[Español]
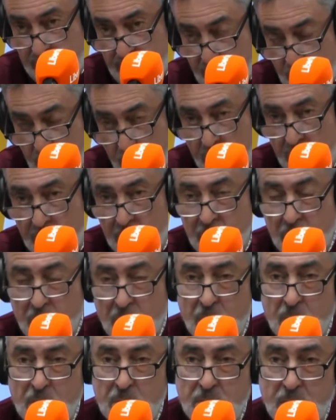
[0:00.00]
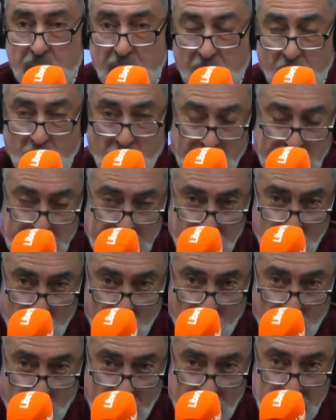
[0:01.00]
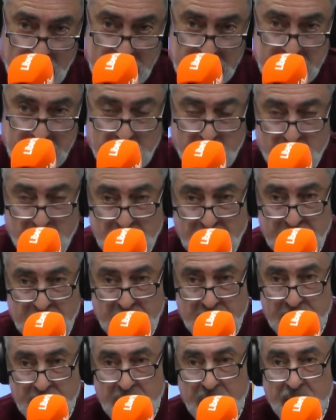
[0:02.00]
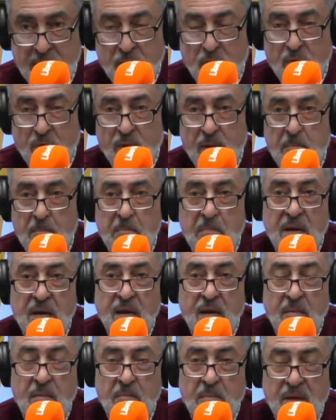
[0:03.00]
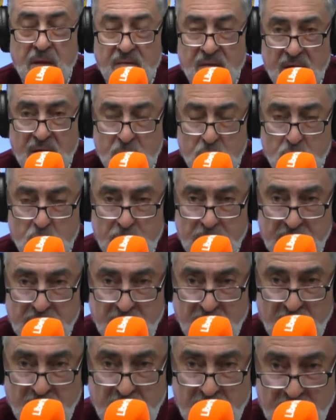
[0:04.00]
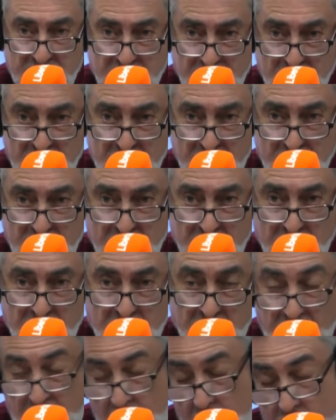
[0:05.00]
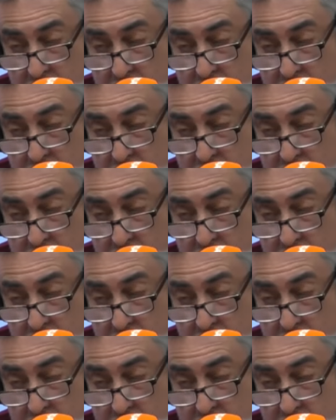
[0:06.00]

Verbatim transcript: de nuevo, al igual que Torres, pues ha tratado de minimizar su participación en